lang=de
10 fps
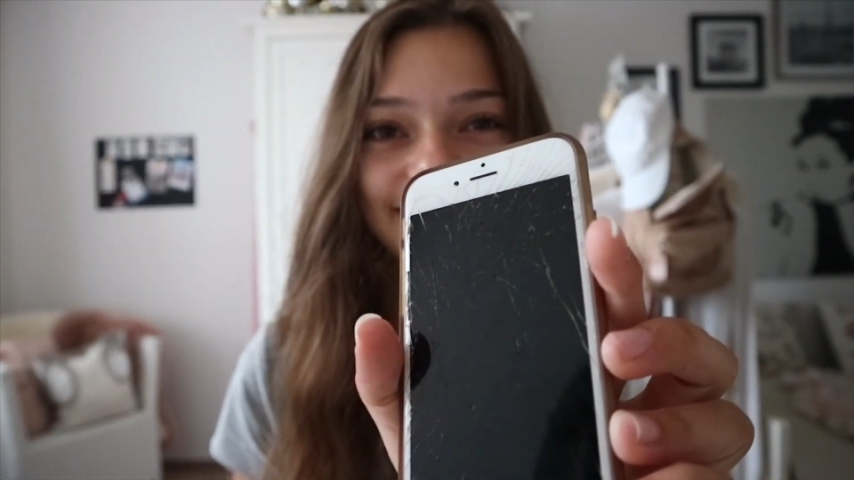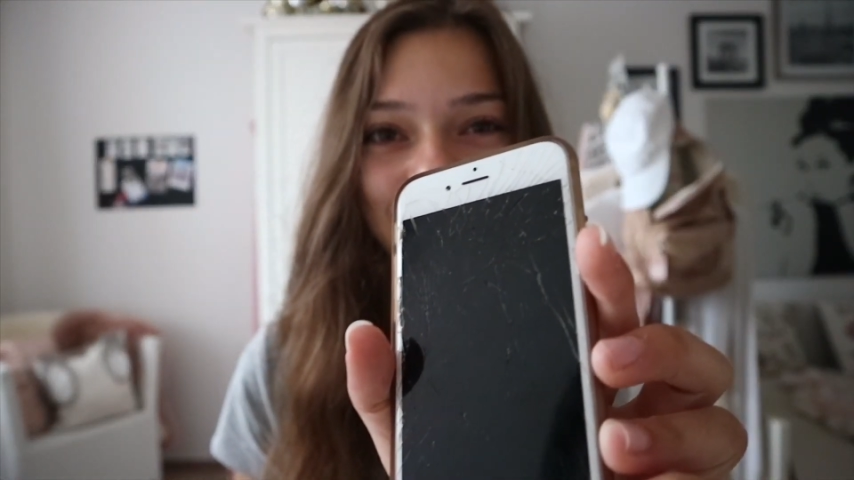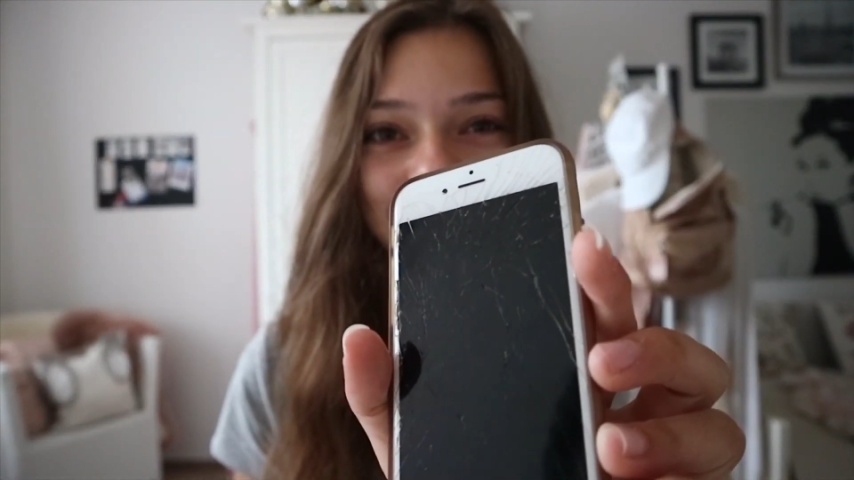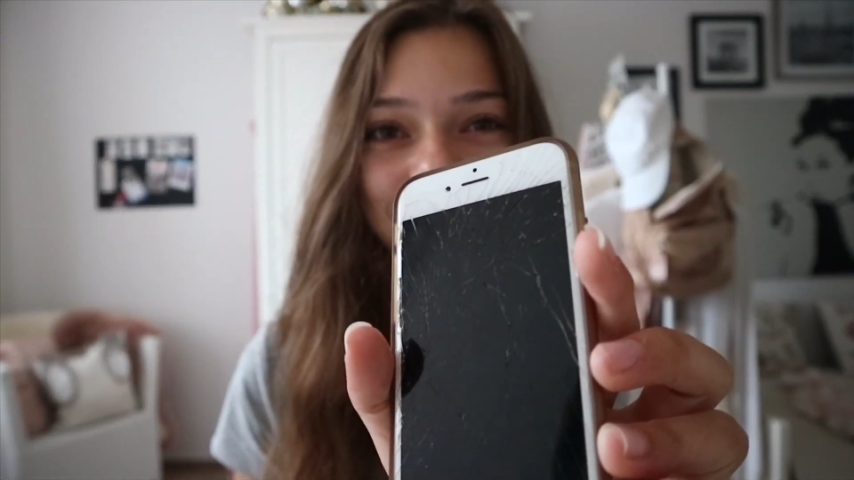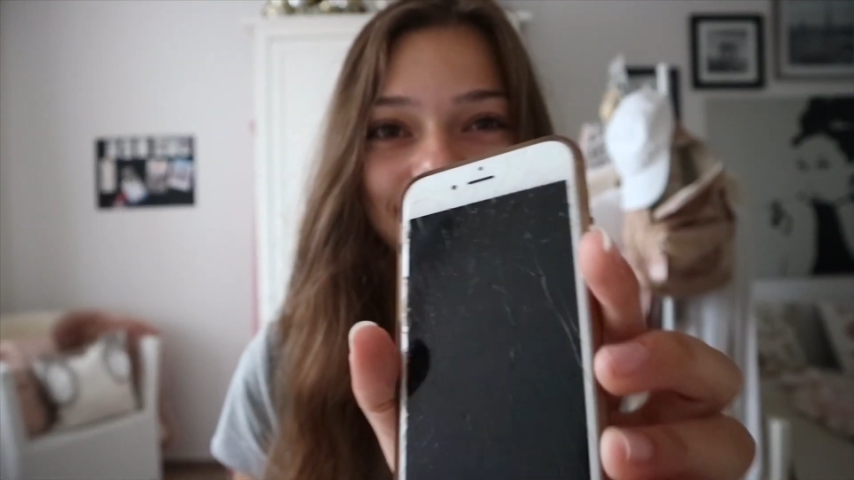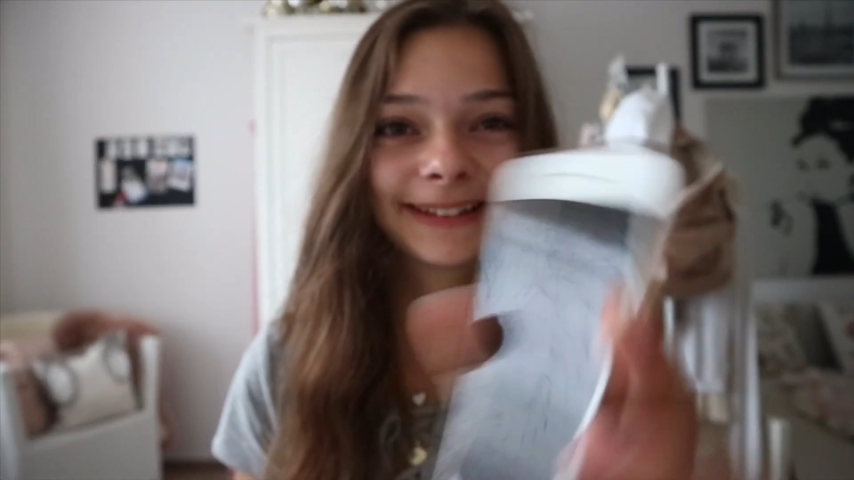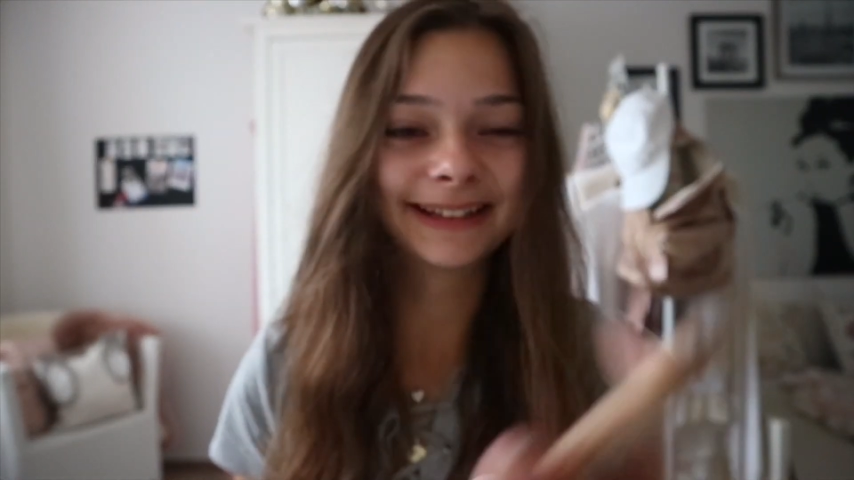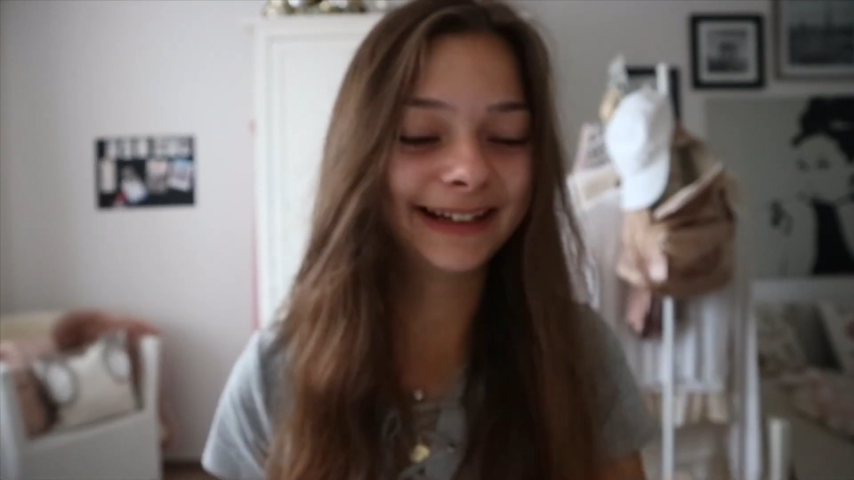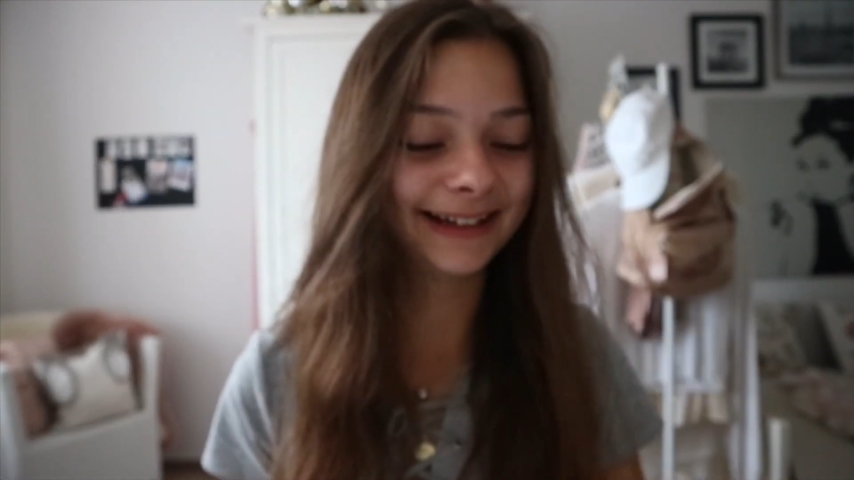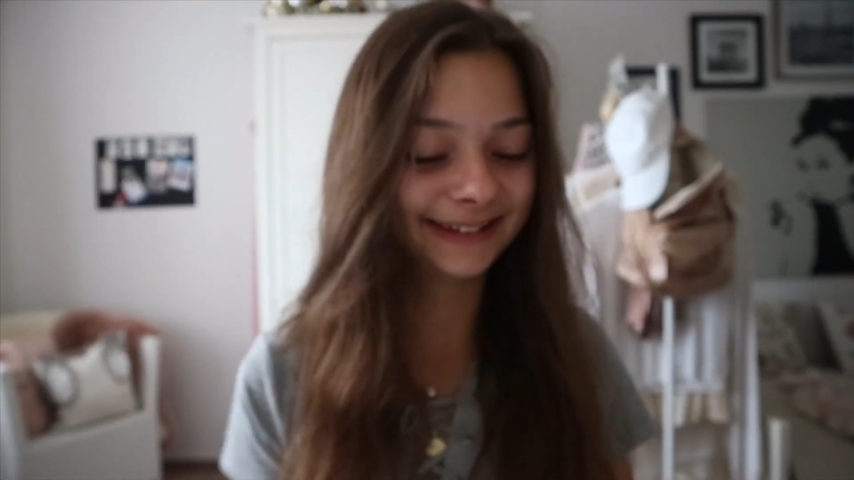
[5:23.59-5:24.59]
kaputt.
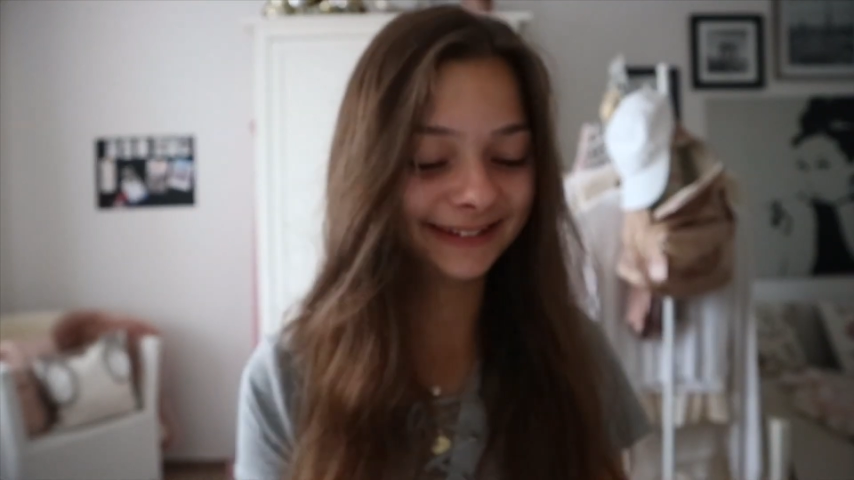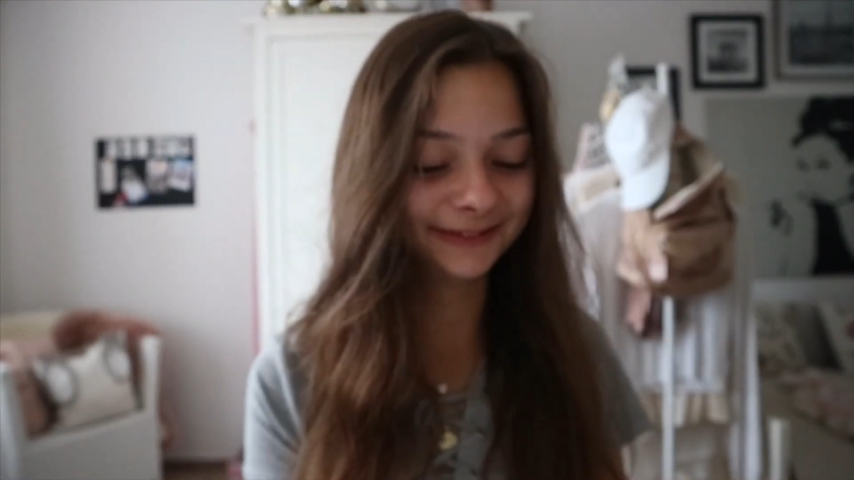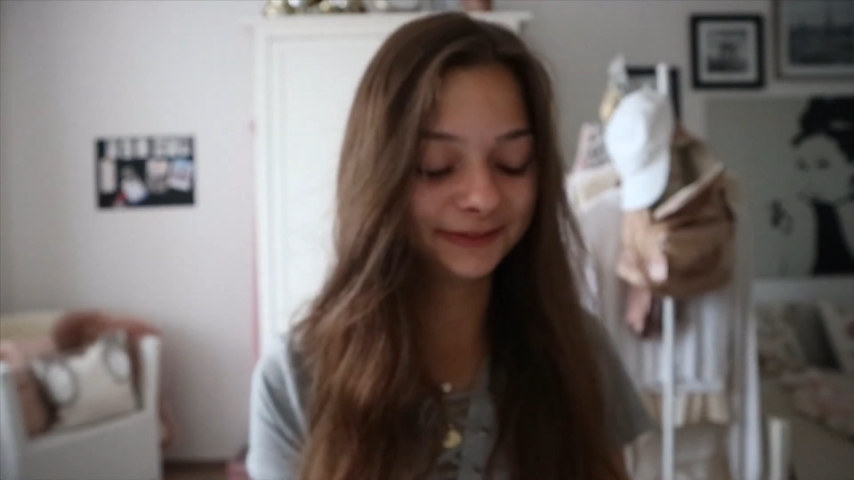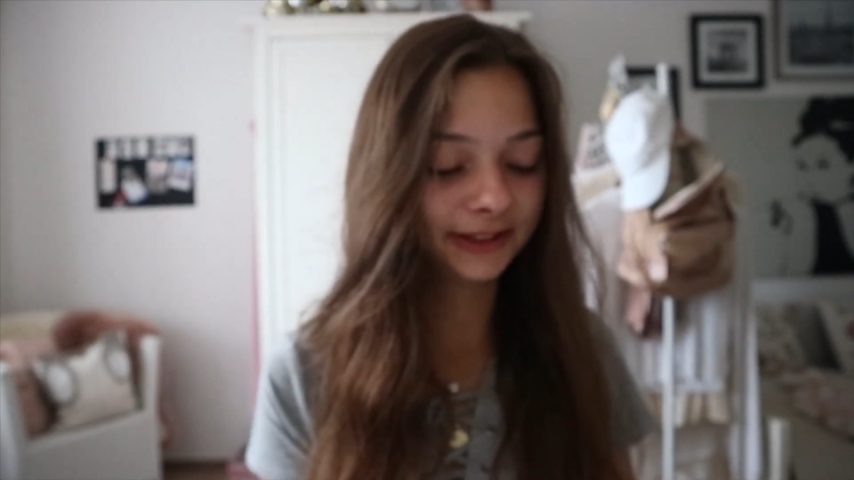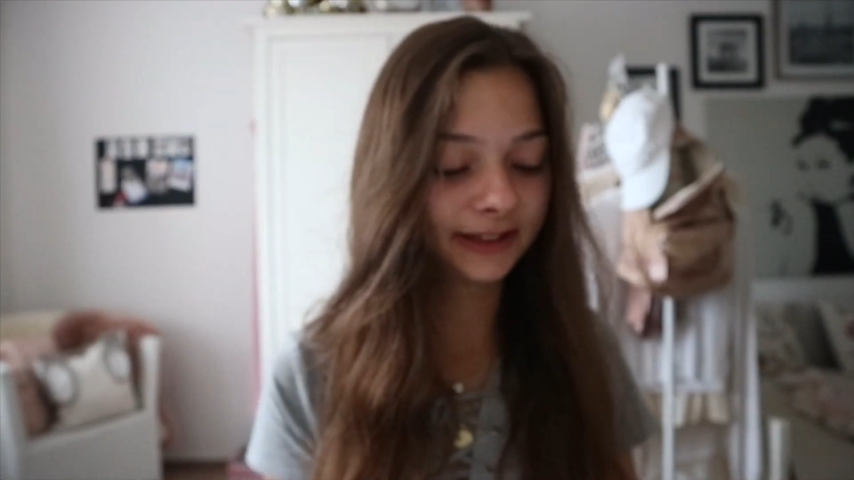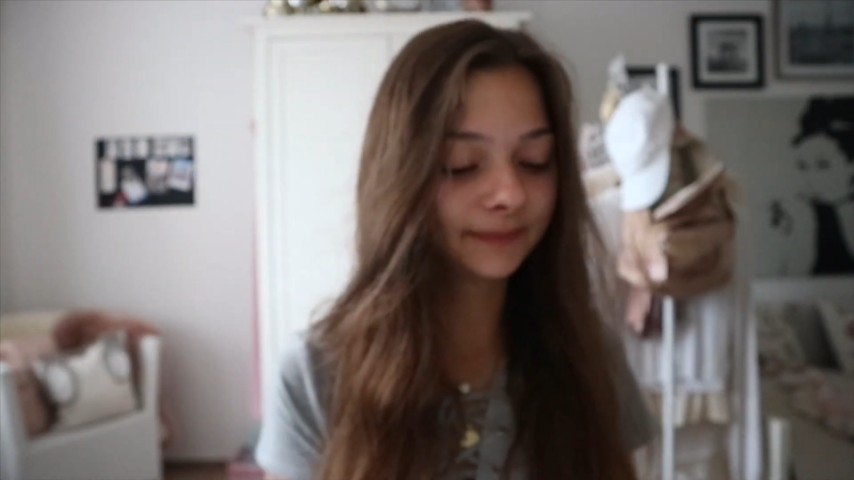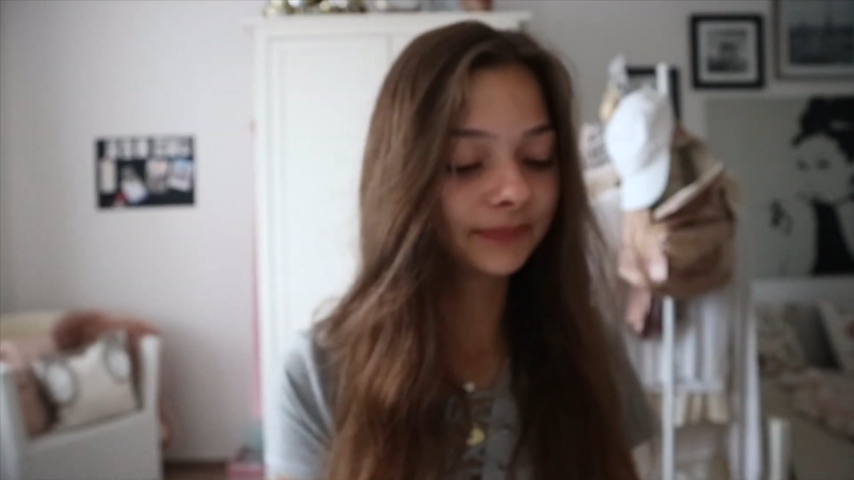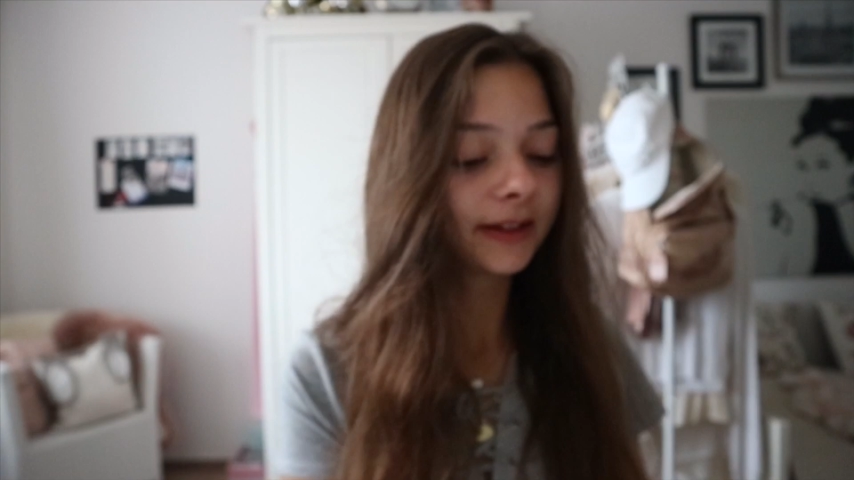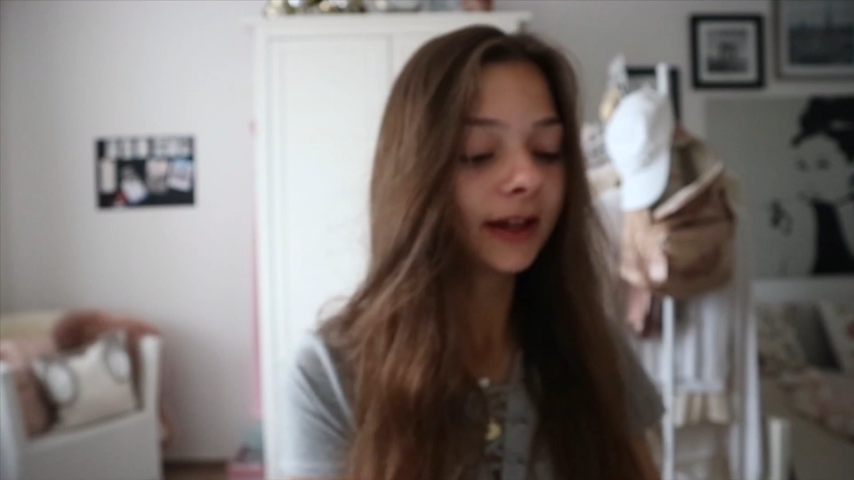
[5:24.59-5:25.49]
Halleluja.